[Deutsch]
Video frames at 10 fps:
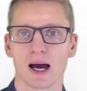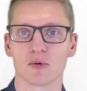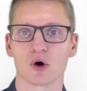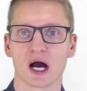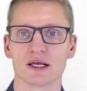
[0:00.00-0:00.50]

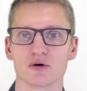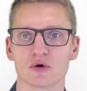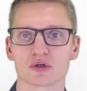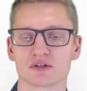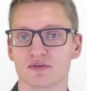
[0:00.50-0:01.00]
aber auch
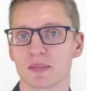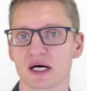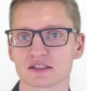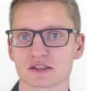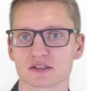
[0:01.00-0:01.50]
einordnen, wie
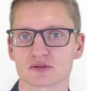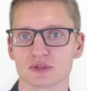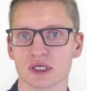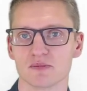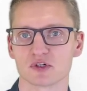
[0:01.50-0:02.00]
passt das zu
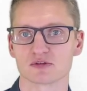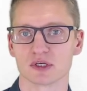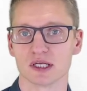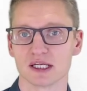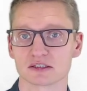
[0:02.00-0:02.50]
dem, was wir
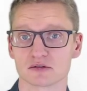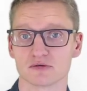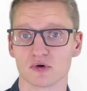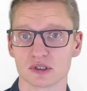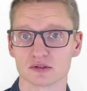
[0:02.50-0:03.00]
in den letzten
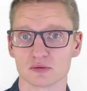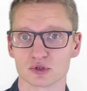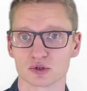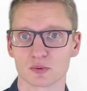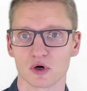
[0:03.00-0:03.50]
Vorlesungen
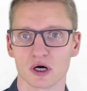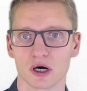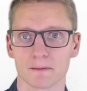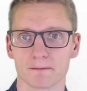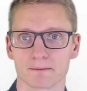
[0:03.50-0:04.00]
besprochen
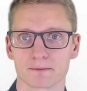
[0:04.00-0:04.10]
haben.